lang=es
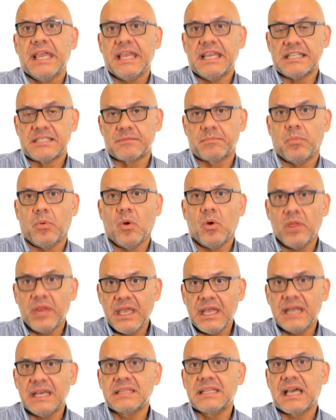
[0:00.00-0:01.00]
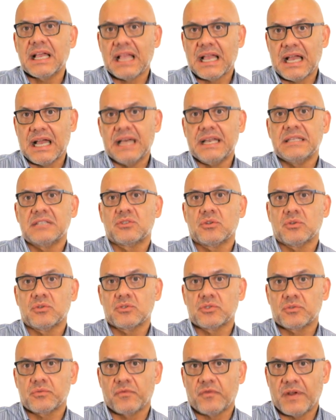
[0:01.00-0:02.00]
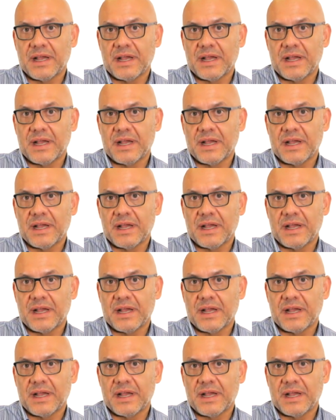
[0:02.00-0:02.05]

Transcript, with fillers: Es poder atacar esos